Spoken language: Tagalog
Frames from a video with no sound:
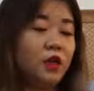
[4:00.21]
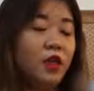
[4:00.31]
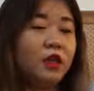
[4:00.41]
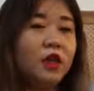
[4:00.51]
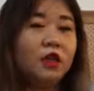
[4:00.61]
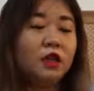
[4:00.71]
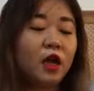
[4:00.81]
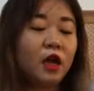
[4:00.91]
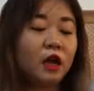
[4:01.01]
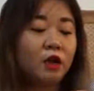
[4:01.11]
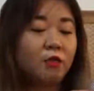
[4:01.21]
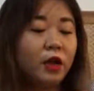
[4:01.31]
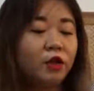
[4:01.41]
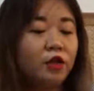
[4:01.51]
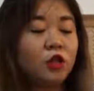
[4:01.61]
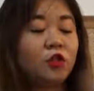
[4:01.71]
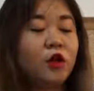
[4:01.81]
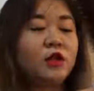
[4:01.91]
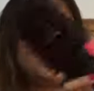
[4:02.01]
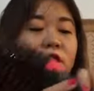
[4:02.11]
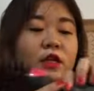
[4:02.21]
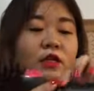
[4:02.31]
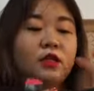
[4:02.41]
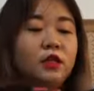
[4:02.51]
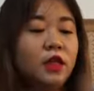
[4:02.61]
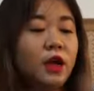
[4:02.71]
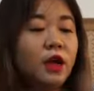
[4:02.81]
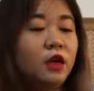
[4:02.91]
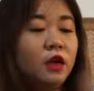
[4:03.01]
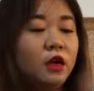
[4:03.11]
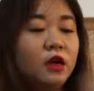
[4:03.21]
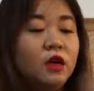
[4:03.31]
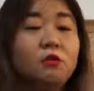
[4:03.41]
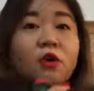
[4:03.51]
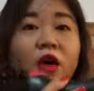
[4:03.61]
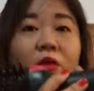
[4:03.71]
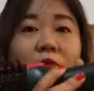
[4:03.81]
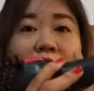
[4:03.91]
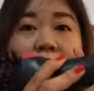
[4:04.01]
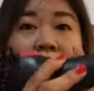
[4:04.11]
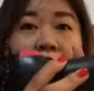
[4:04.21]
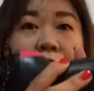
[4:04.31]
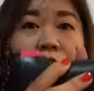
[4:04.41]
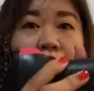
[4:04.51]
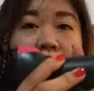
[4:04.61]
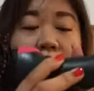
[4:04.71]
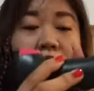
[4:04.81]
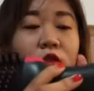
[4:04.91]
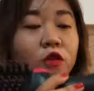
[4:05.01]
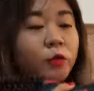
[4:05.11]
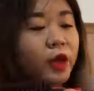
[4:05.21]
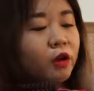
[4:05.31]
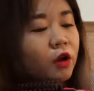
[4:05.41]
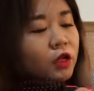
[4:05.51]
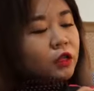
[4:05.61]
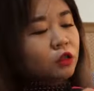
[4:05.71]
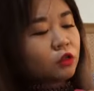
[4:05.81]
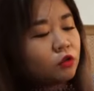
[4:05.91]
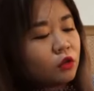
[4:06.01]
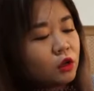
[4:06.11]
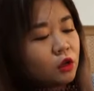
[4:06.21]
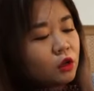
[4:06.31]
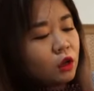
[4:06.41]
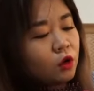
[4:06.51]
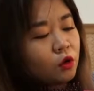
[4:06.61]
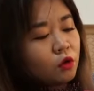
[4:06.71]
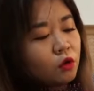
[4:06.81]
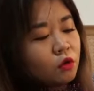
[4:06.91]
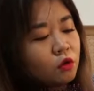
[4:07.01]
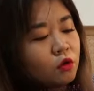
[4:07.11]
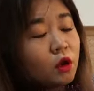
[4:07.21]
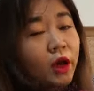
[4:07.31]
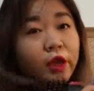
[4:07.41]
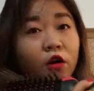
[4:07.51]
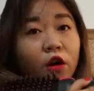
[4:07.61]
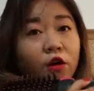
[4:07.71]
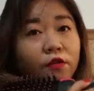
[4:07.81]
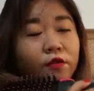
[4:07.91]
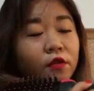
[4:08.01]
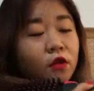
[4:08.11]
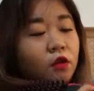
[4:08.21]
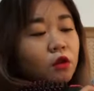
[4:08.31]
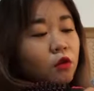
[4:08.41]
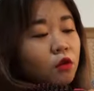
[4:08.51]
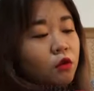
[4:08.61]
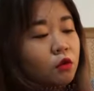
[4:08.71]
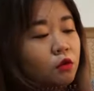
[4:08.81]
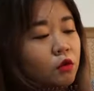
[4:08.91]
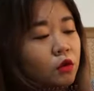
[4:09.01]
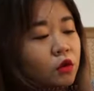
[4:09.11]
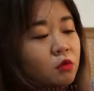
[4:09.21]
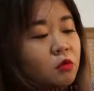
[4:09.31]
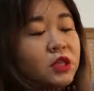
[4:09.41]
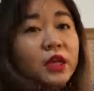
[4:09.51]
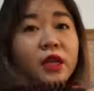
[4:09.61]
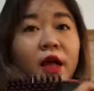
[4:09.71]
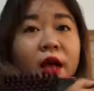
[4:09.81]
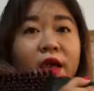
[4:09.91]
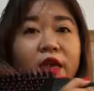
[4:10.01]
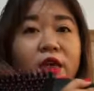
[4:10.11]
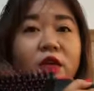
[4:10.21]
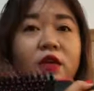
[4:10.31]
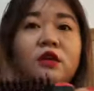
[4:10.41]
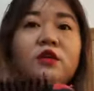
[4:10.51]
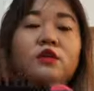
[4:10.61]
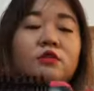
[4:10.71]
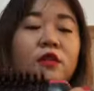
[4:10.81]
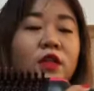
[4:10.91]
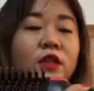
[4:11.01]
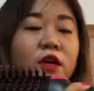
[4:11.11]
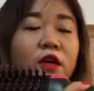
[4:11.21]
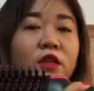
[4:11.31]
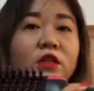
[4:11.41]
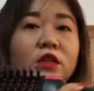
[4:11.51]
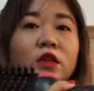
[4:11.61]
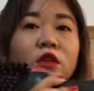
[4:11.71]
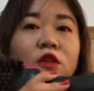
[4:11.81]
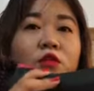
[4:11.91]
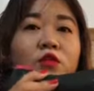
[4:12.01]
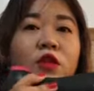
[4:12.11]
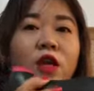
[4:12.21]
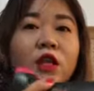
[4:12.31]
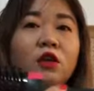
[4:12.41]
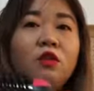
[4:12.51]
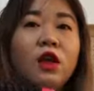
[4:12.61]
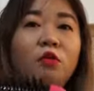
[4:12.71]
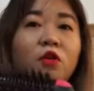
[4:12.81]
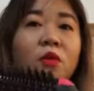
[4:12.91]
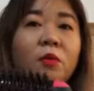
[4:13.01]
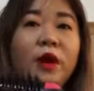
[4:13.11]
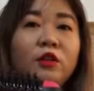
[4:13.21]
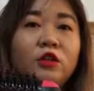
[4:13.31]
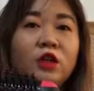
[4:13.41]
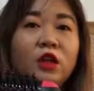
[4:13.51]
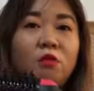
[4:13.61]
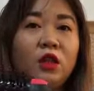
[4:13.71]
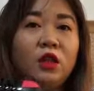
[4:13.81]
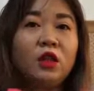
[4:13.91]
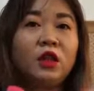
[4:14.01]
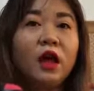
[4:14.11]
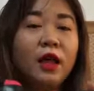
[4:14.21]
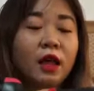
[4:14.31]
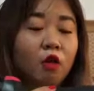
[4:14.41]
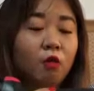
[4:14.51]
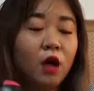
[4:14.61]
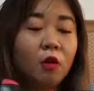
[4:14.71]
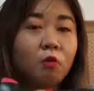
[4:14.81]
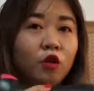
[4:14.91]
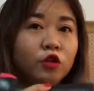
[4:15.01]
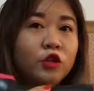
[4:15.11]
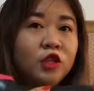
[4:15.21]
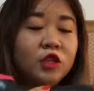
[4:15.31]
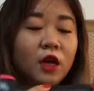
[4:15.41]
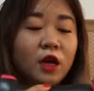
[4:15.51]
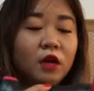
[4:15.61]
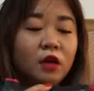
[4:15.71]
And then, ah, meron dito kasi guys din na mga iba-ibang options. So, meron ka ditong low, ay off, low, middle, high. So, yan guys. So, una, hindi ko alam kung paano siya gamitin. Akala ko mga button siya